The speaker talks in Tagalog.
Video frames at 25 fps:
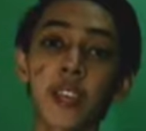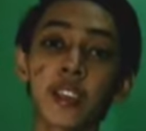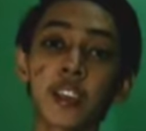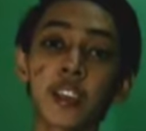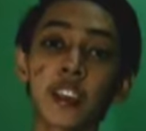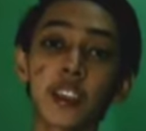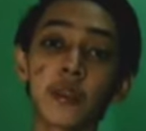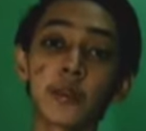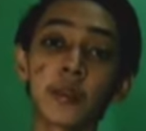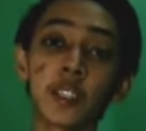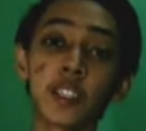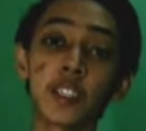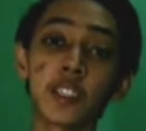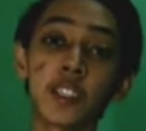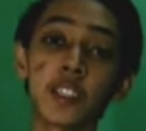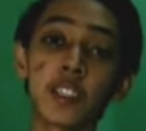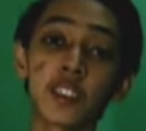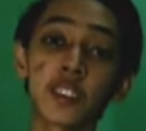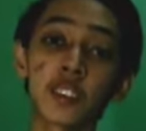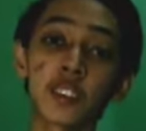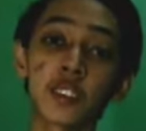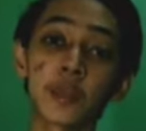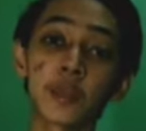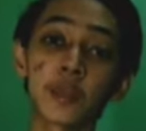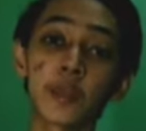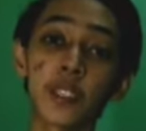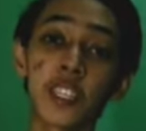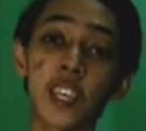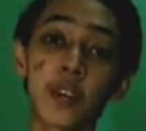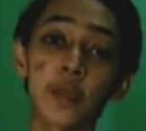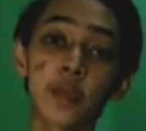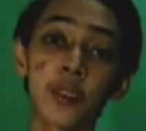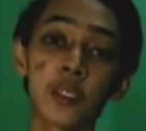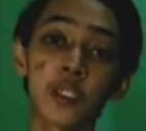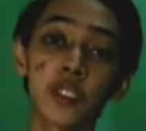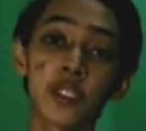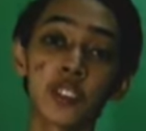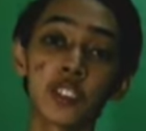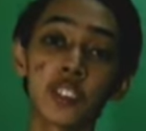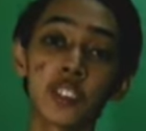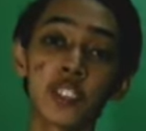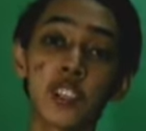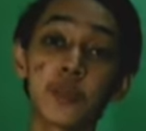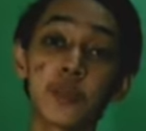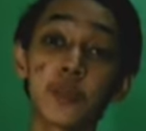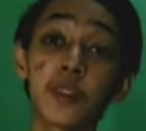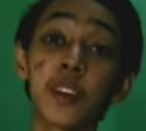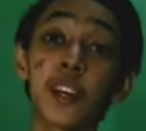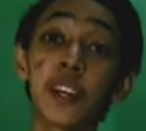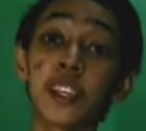ayan, madalas pinapanood yan
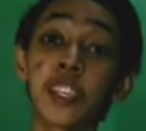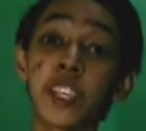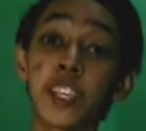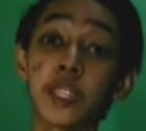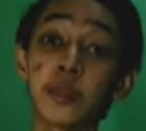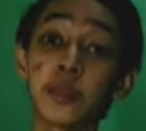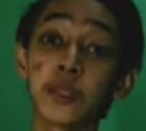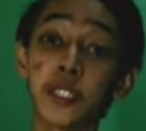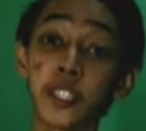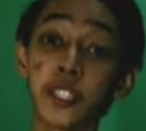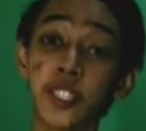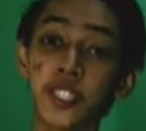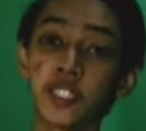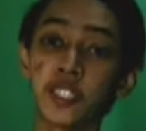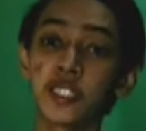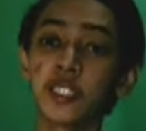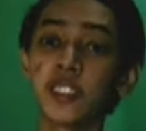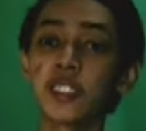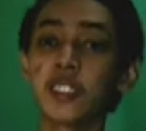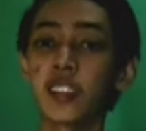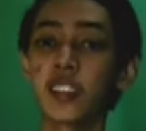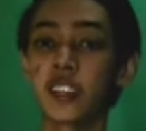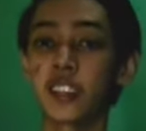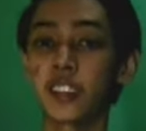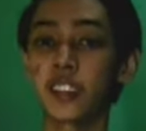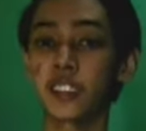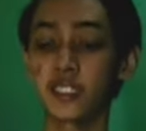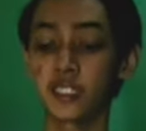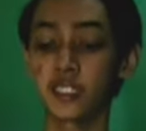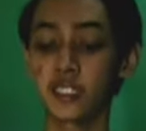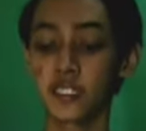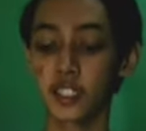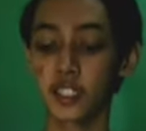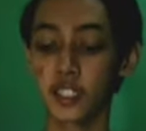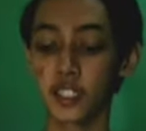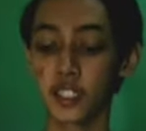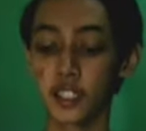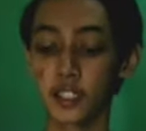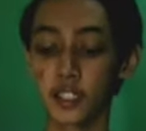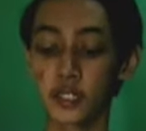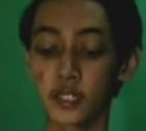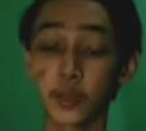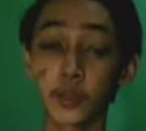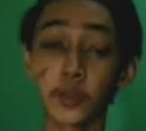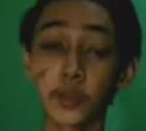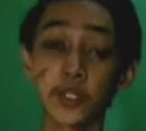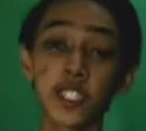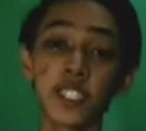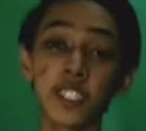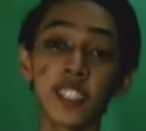ng mga gamer. Ayan.
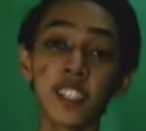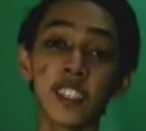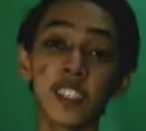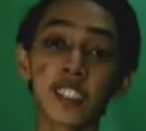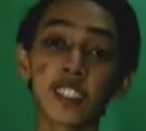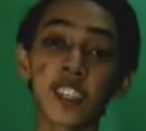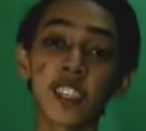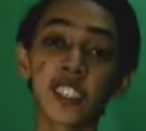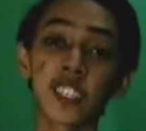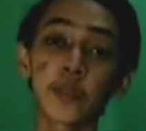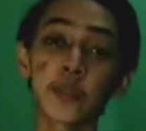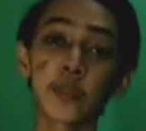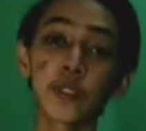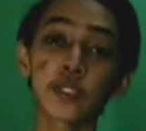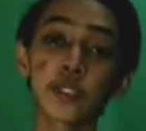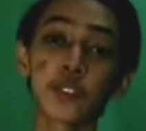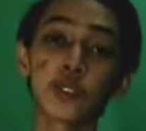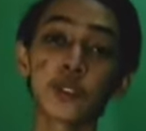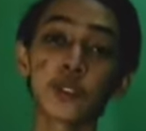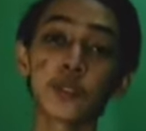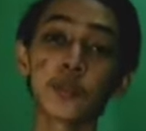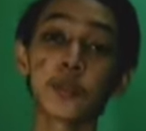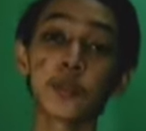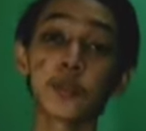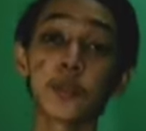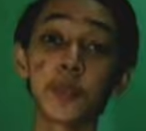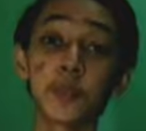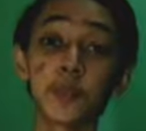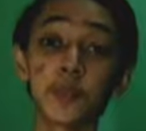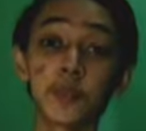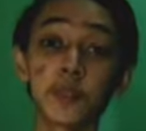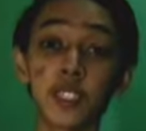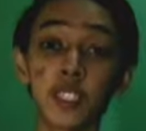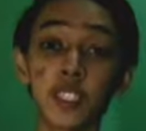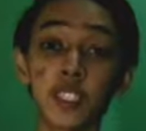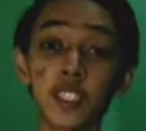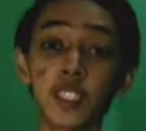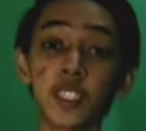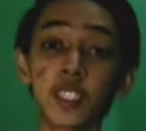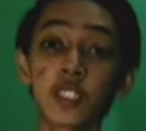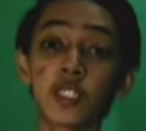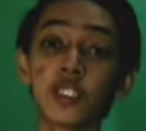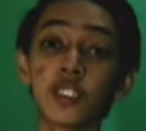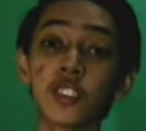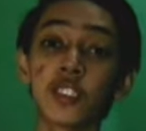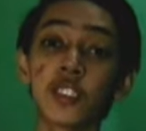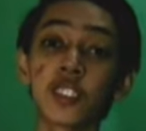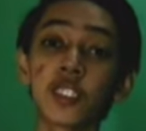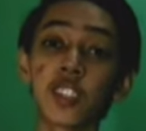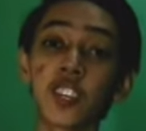So, dyan na nagtatapos yung 50
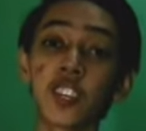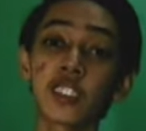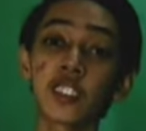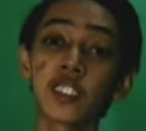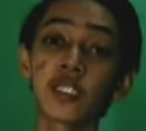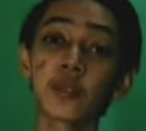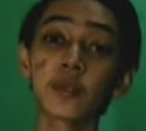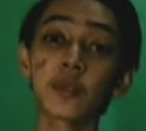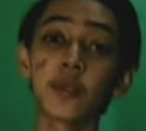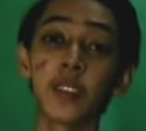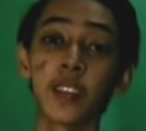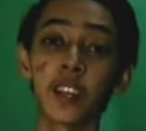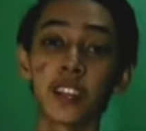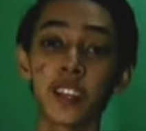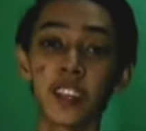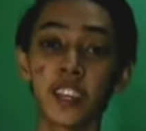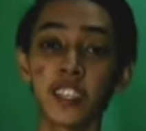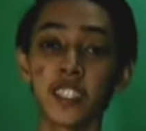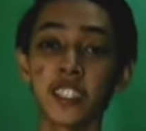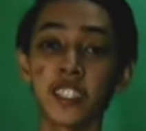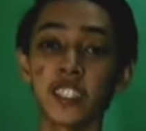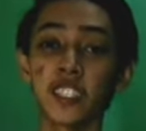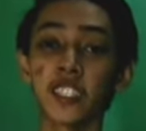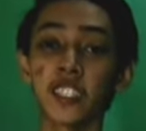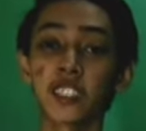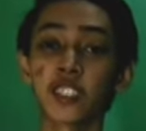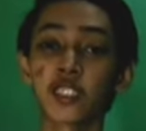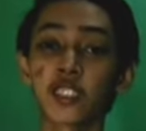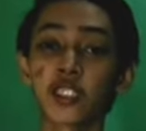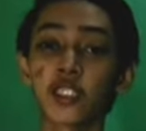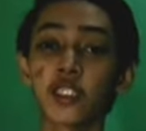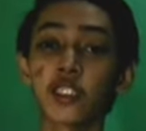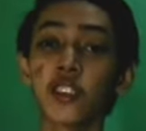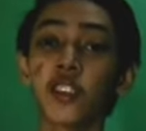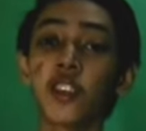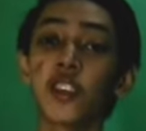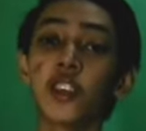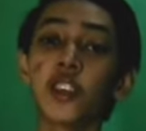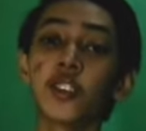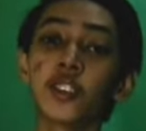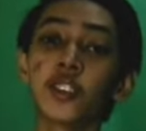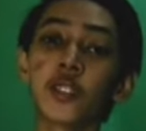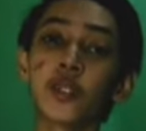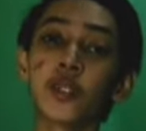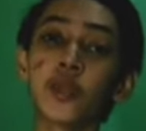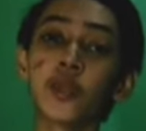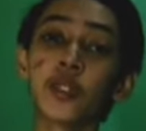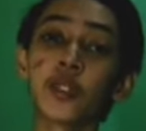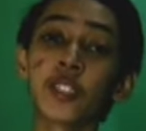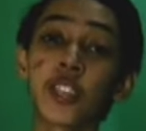content blog ideas ko. So,
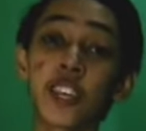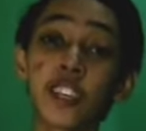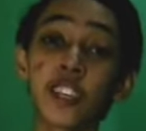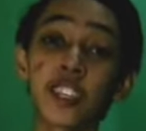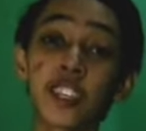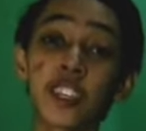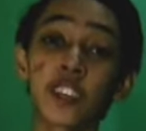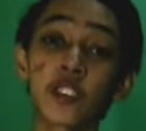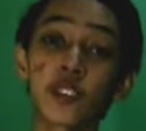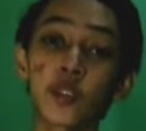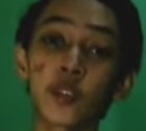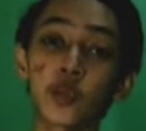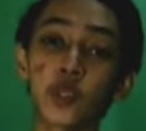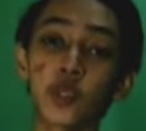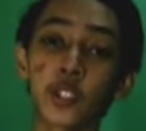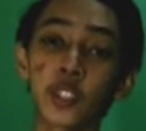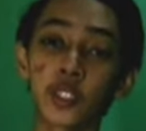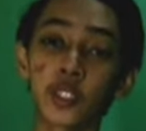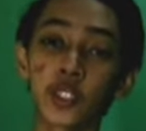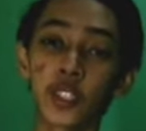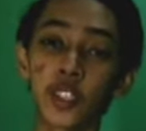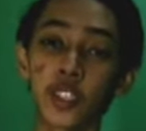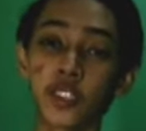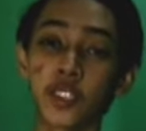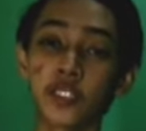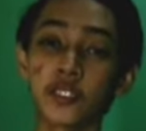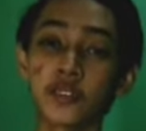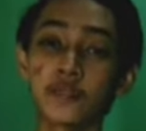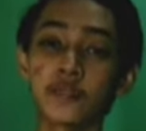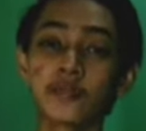sana natulungan ko kayo.